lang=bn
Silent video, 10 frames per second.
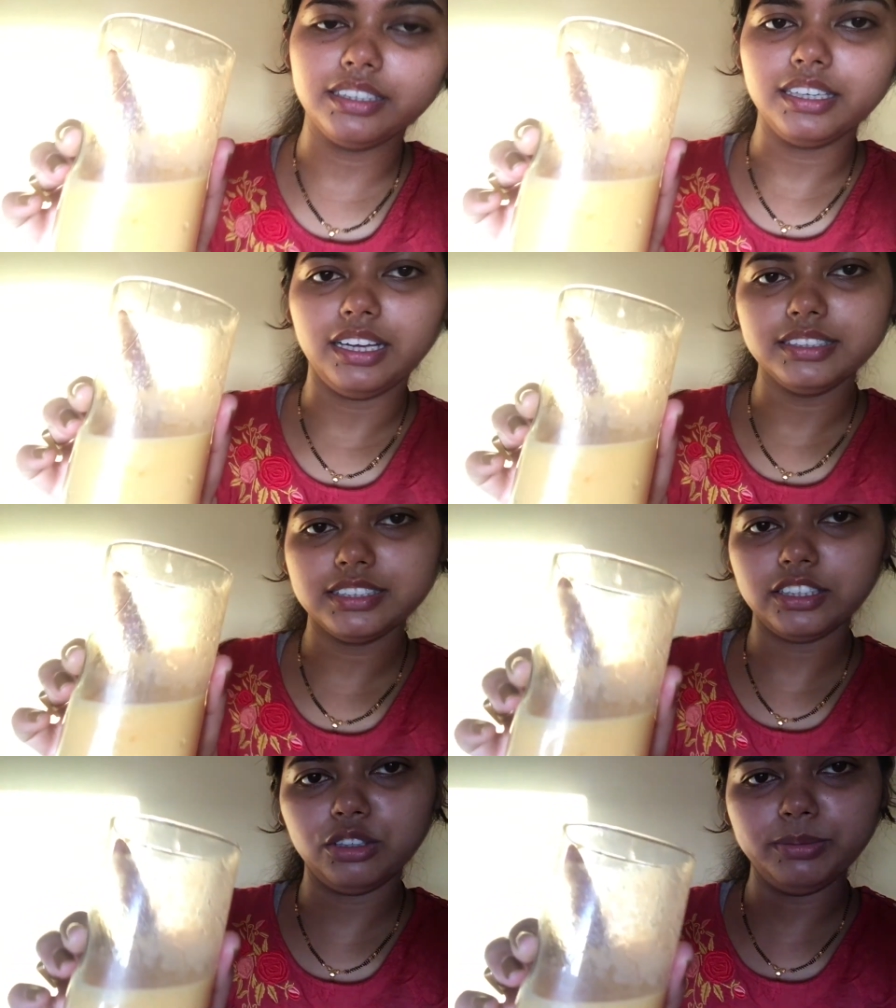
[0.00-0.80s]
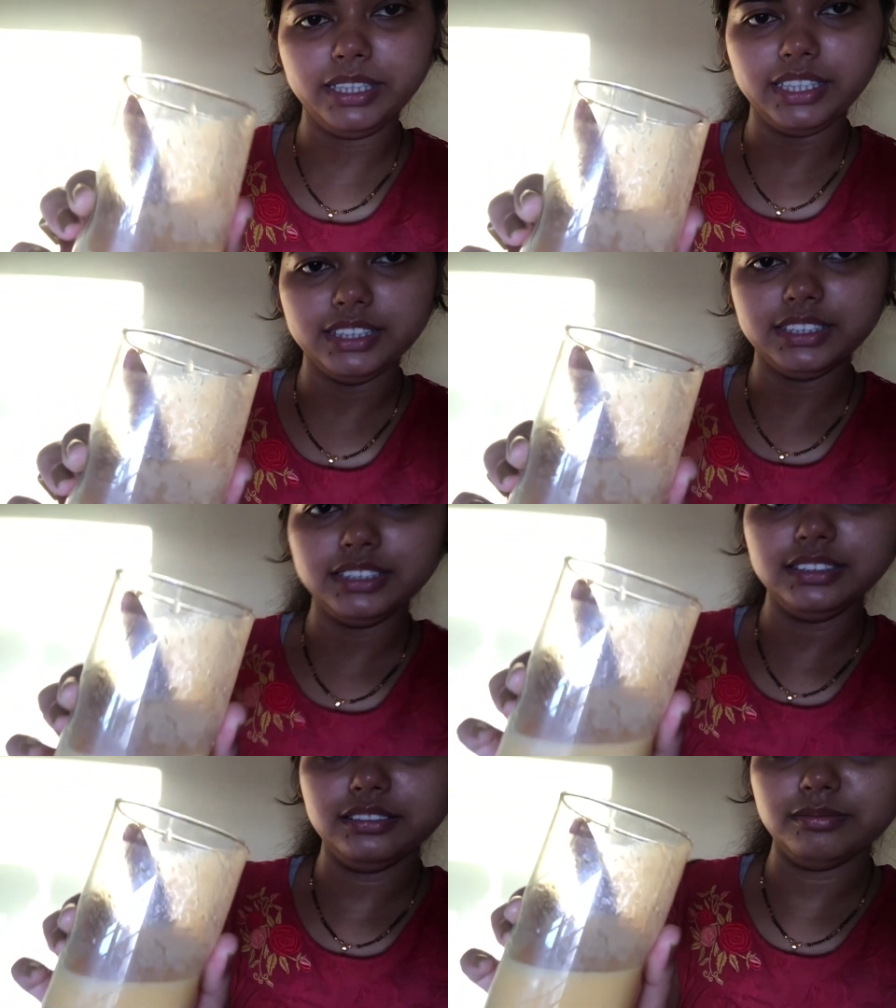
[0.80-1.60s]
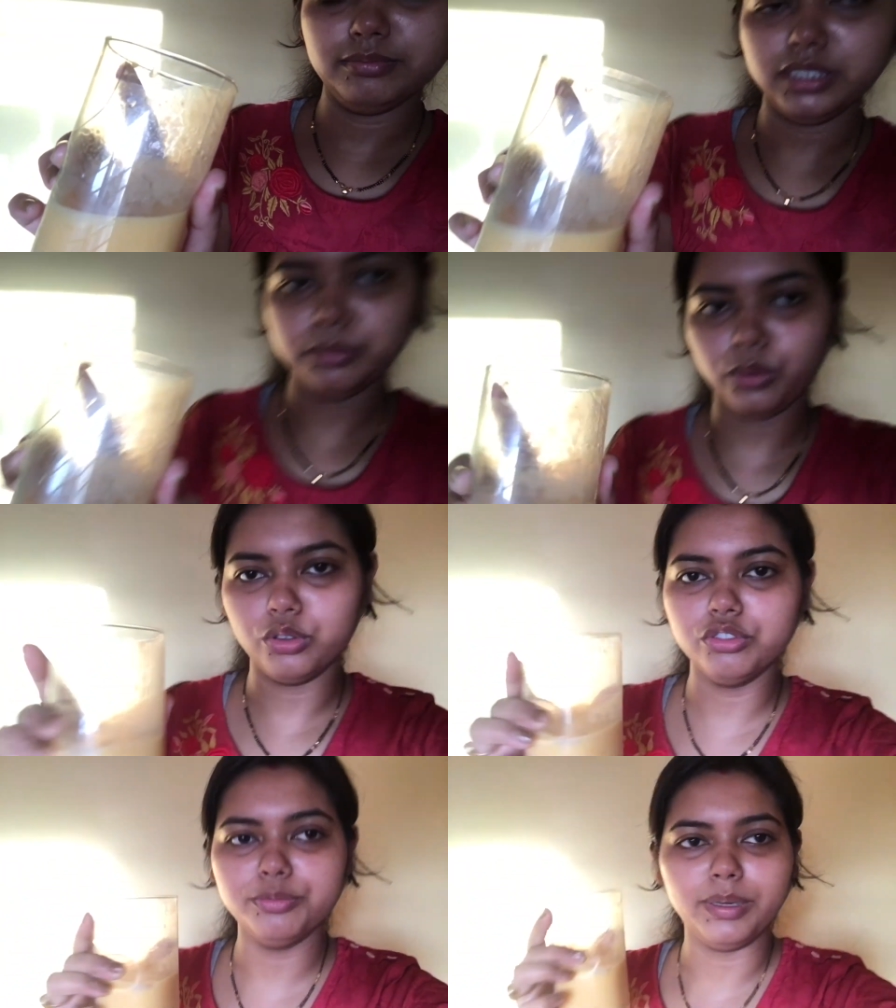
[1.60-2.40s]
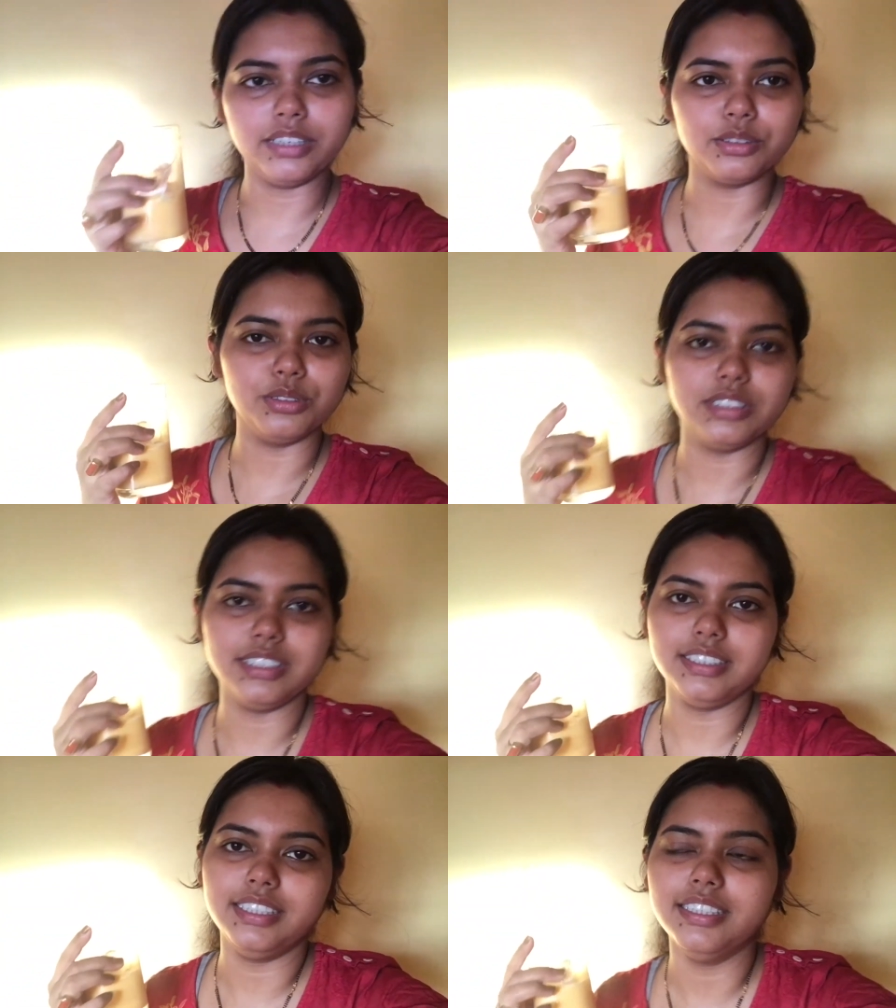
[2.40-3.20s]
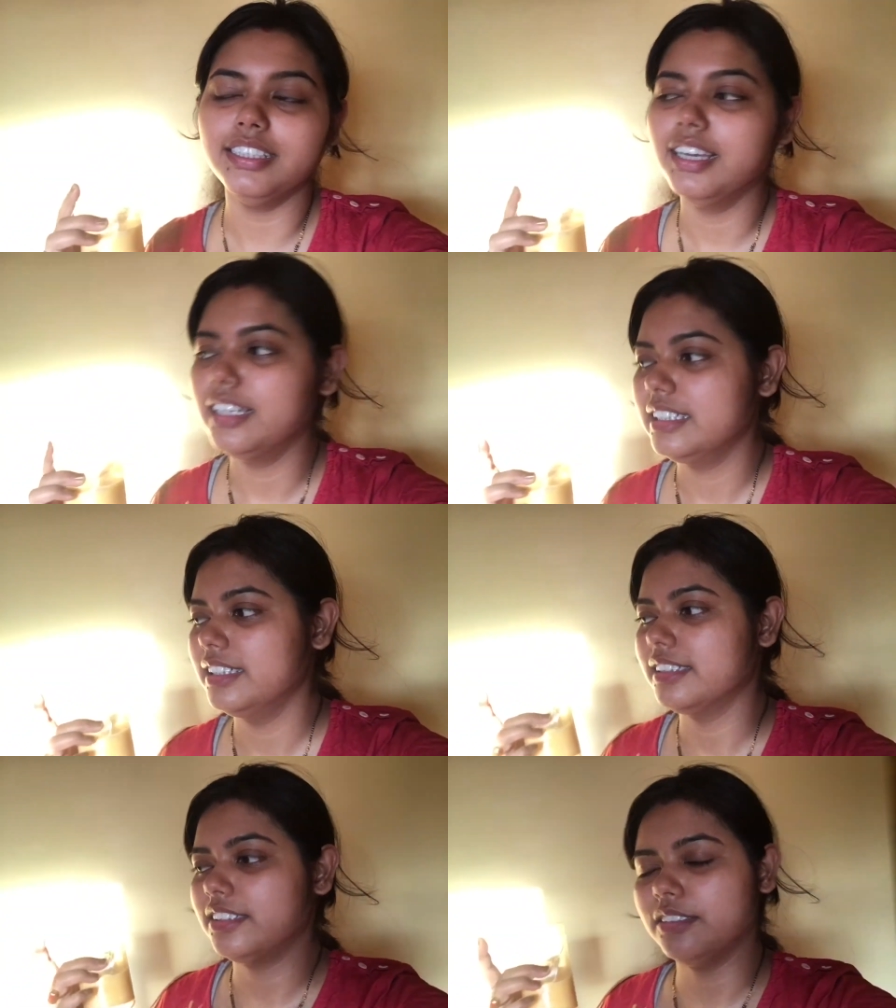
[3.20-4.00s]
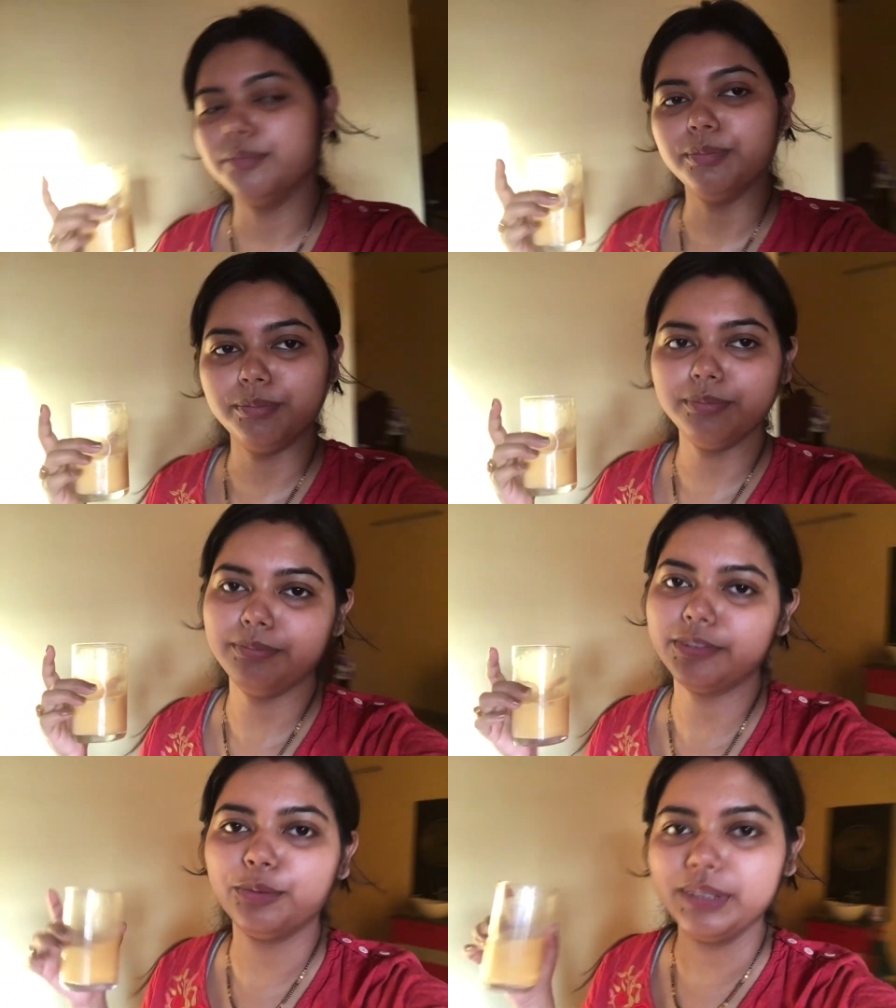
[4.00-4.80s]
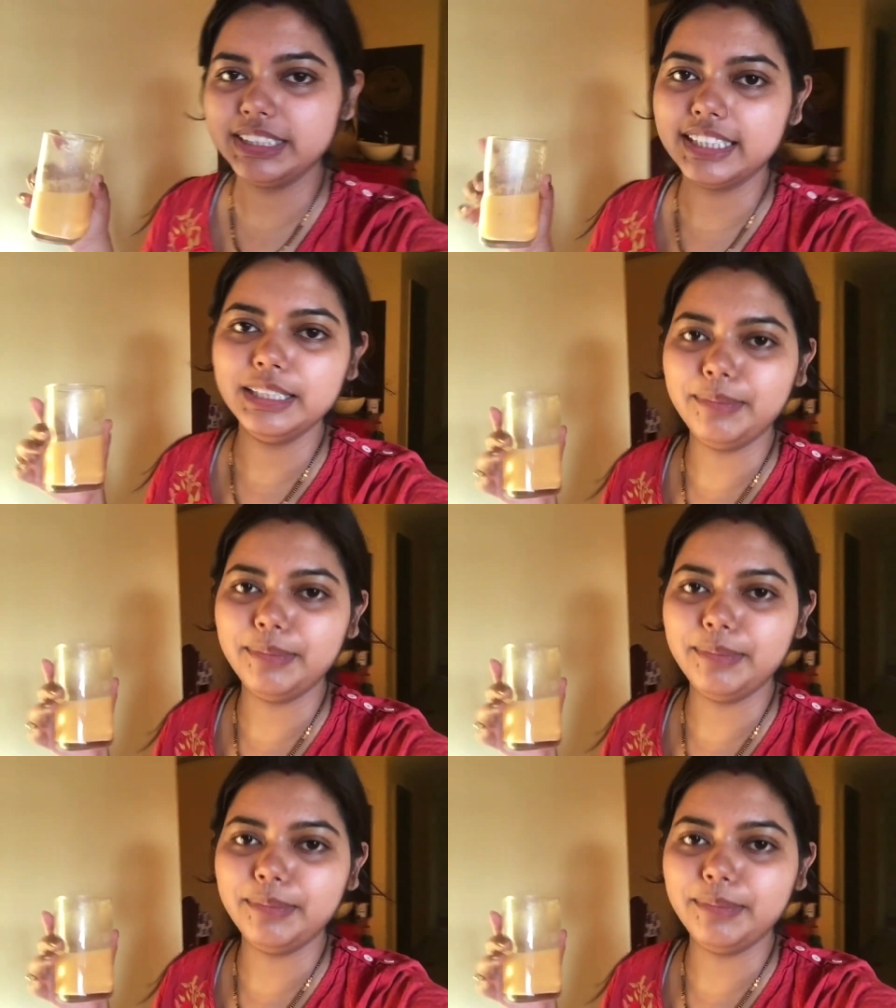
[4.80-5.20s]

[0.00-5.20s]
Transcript: গ্লাসটাও ভেঙেছি মানে বরফ বার করতে গিয়ে তো বেসিক্যালি